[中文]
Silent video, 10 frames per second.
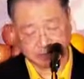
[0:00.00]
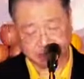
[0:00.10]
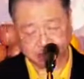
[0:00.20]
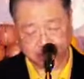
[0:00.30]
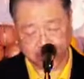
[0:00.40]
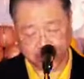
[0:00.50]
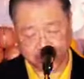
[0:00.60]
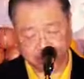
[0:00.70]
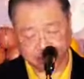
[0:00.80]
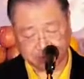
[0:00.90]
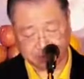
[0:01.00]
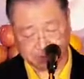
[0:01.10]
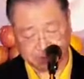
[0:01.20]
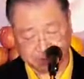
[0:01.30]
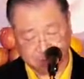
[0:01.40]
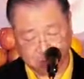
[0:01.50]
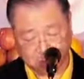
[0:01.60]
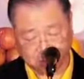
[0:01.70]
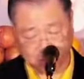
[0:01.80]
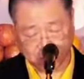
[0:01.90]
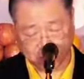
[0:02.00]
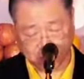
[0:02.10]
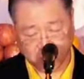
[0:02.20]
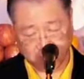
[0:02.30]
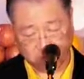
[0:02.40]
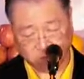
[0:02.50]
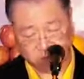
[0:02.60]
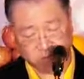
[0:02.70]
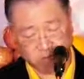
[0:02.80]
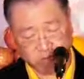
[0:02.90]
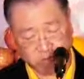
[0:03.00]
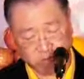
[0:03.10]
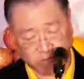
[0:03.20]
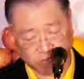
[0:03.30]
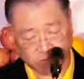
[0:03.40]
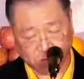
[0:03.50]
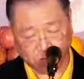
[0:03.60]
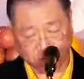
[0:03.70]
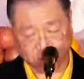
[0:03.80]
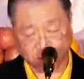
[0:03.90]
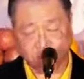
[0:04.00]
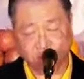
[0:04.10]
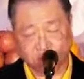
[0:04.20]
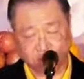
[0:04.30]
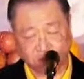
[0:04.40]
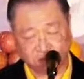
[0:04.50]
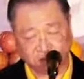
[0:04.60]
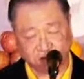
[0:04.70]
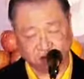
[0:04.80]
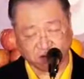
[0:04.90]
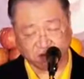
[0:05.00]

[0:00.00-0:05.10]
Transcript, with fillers: 是否请师傅看看，他身上是不是有灵性？有